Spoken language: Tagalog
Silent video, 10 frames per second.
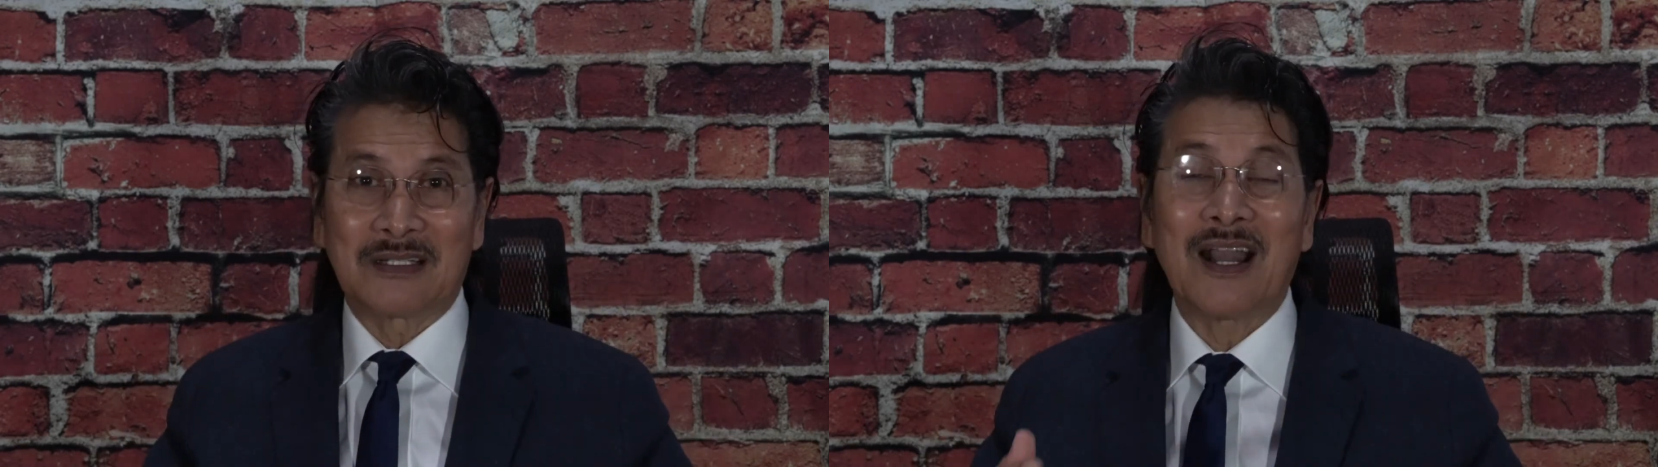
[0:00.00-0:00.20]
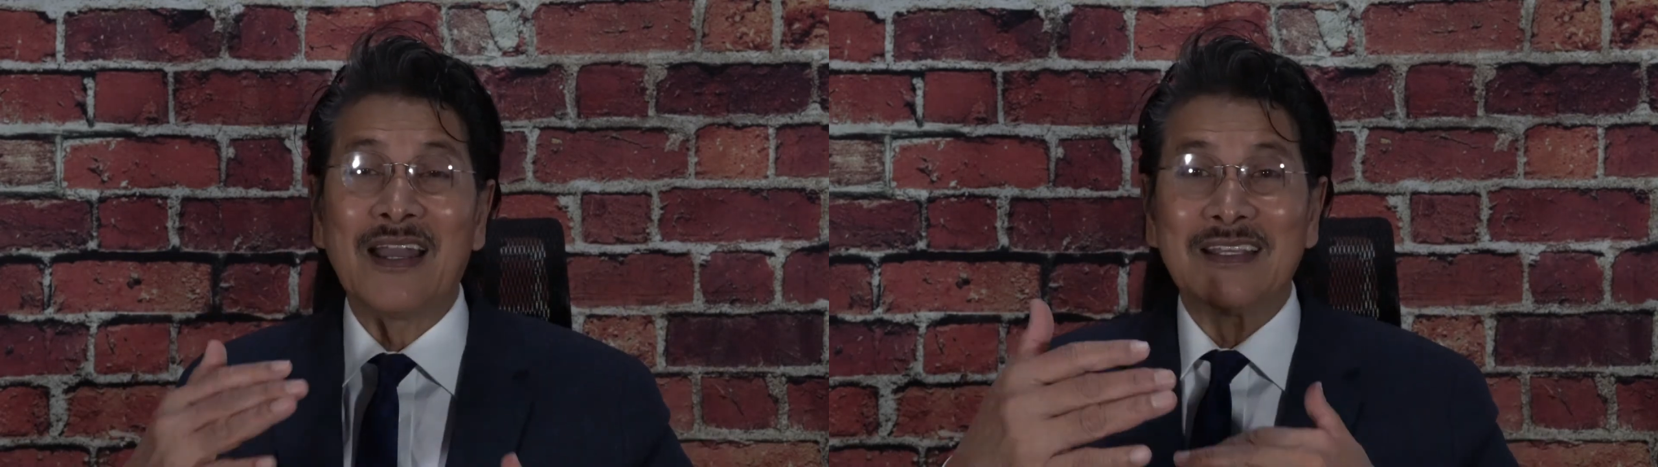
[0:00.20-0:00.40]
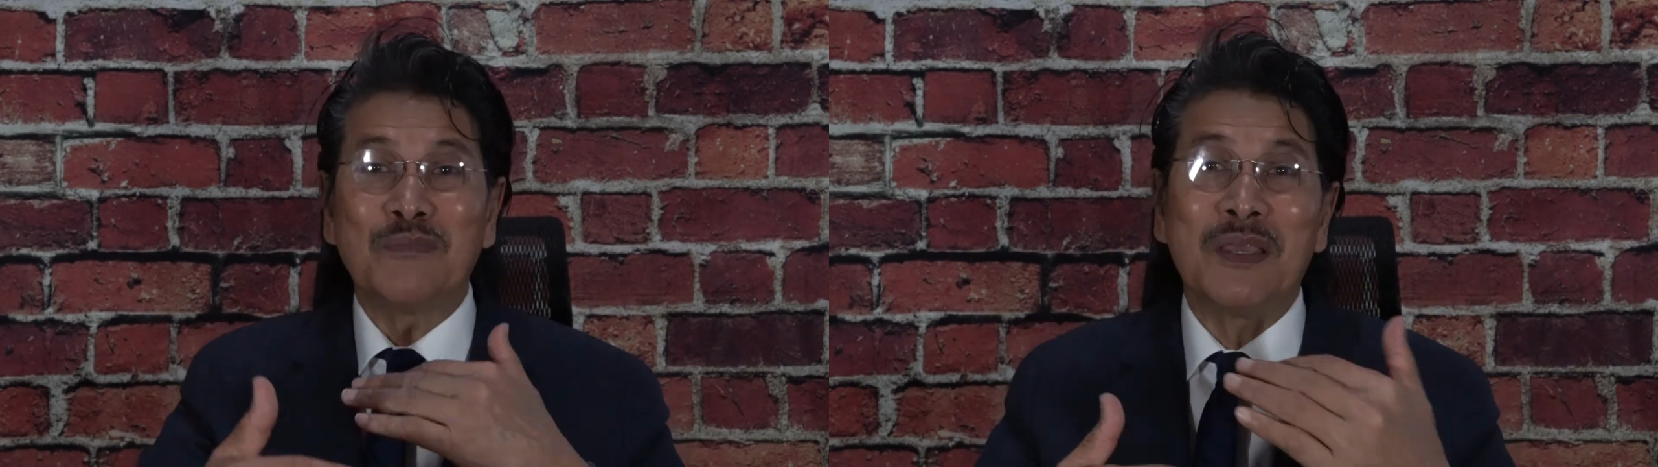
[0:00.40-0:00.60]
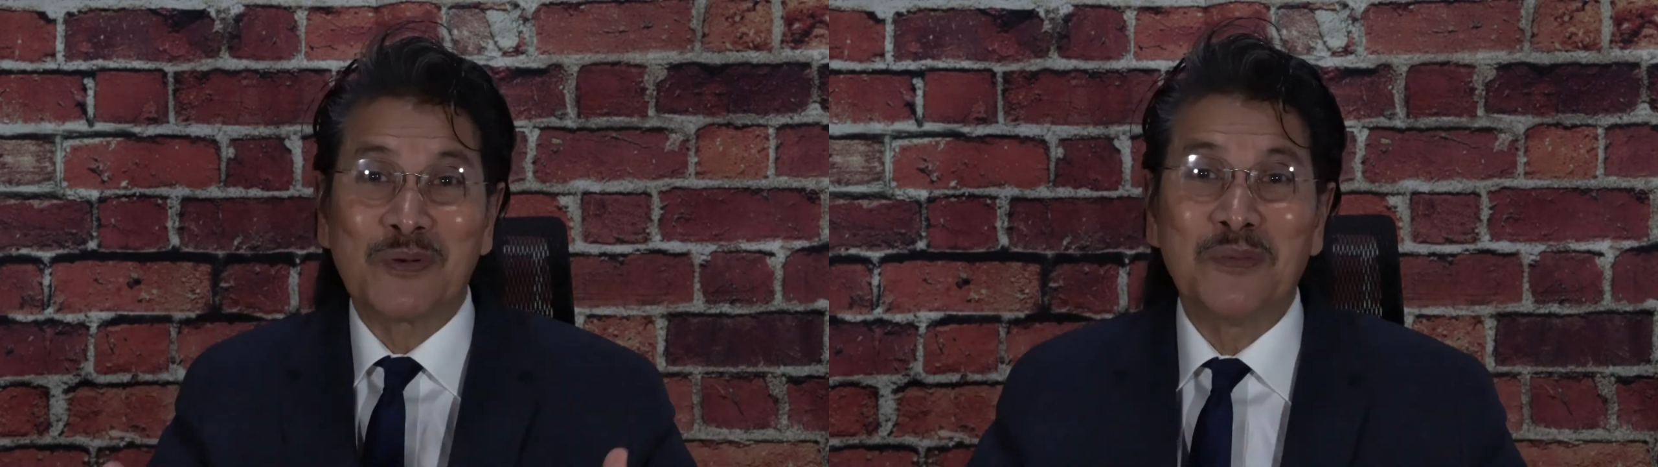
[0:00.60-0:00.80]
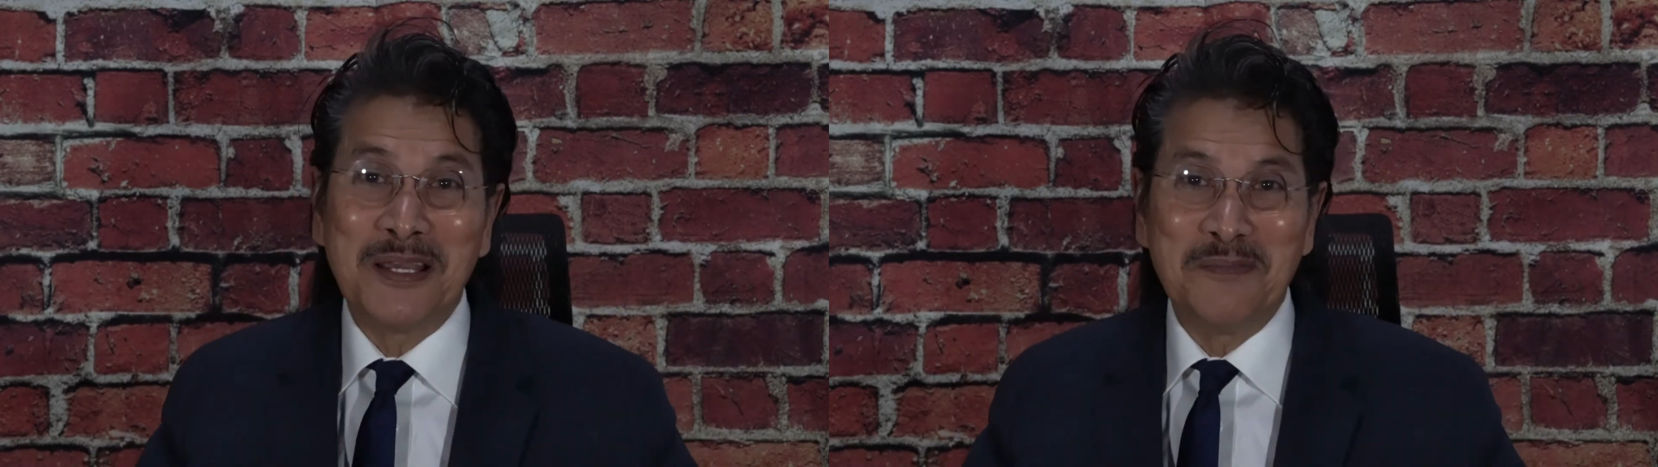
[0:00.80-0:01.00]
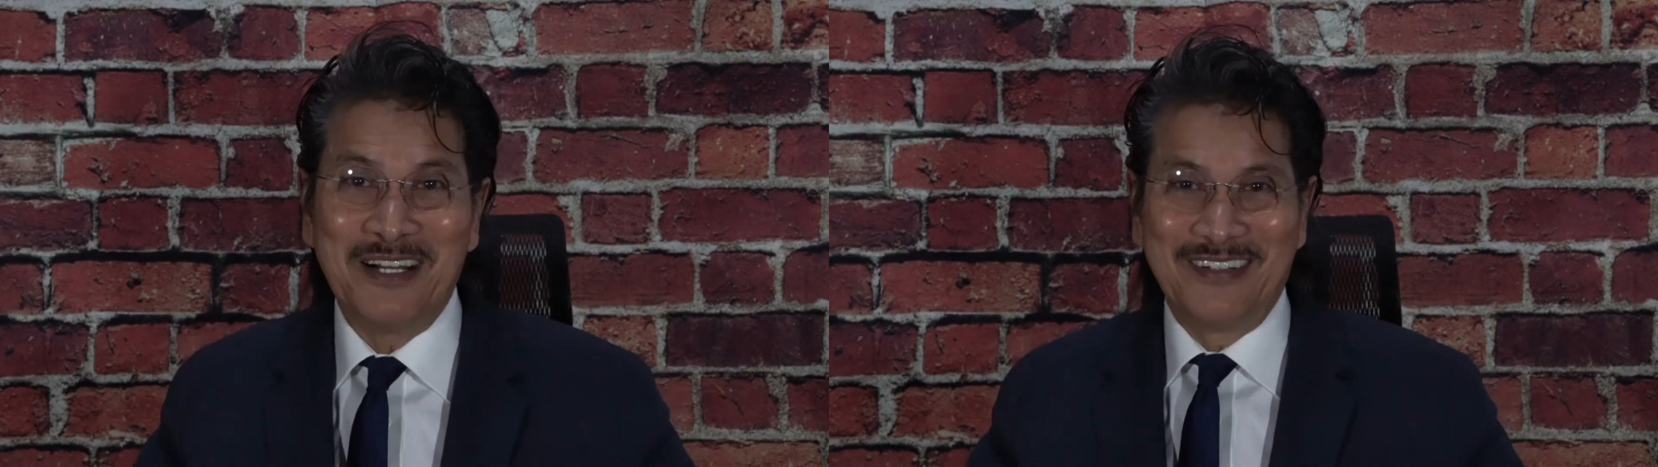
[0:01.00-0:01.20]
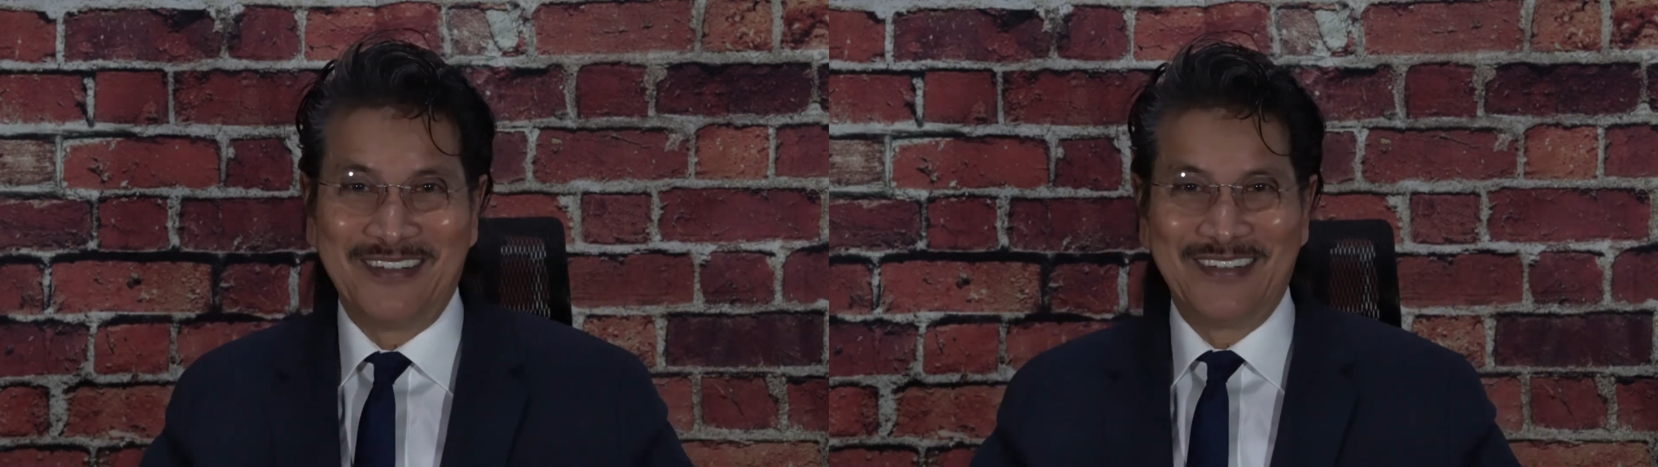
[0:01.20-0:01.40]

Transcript: kahit may problema.